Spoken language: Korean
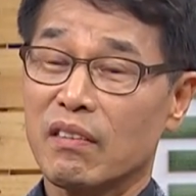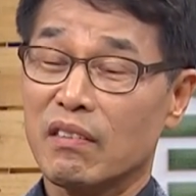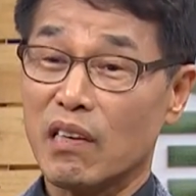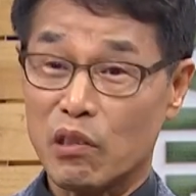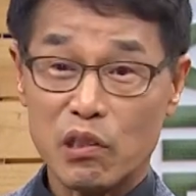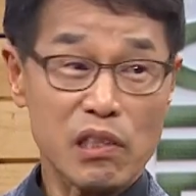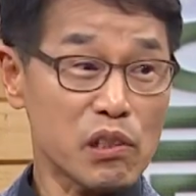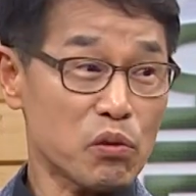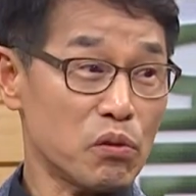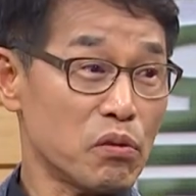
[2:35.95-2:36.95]
그러니까 이게
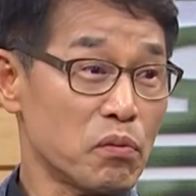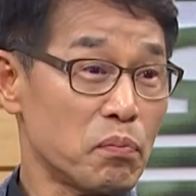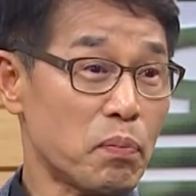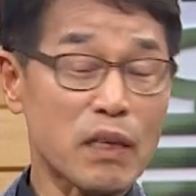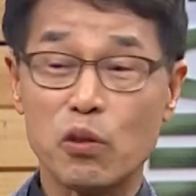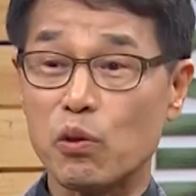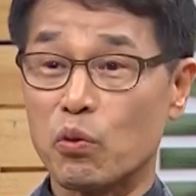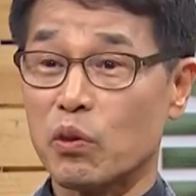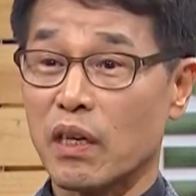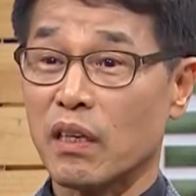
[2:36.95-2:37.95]
실제로
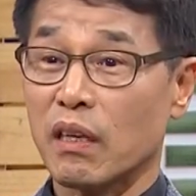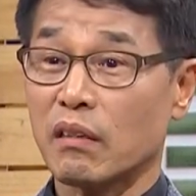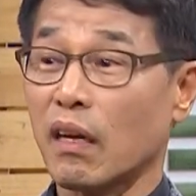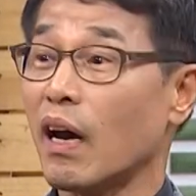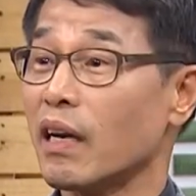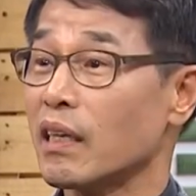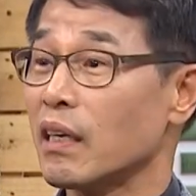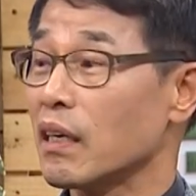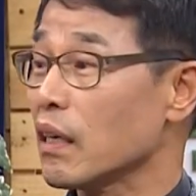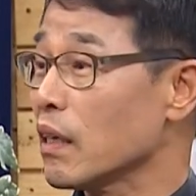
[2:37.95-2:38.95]
파출소장의 딸이